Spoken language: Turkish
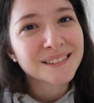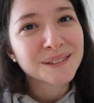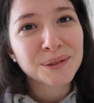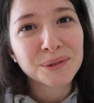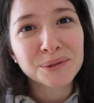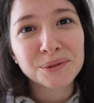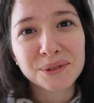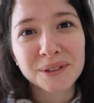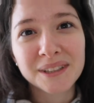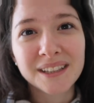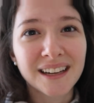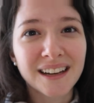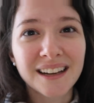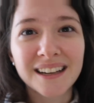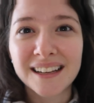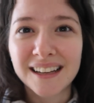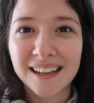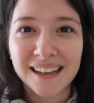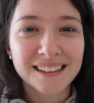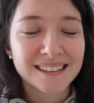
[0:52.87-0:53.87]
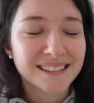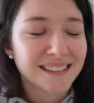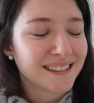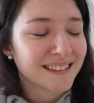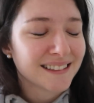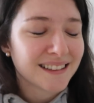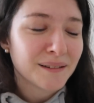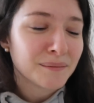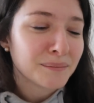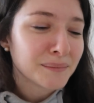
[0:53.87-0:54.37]
çocuk yani
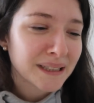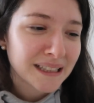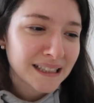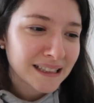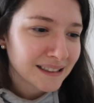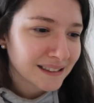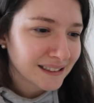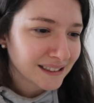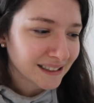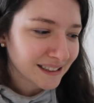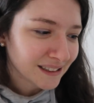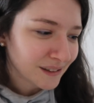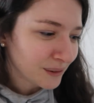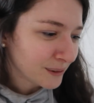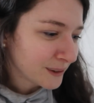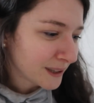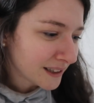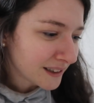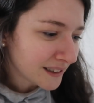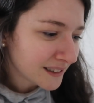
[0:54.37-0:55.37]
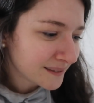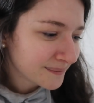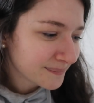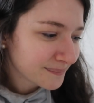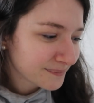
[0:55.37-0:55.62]
gerçekten bayıldık ona.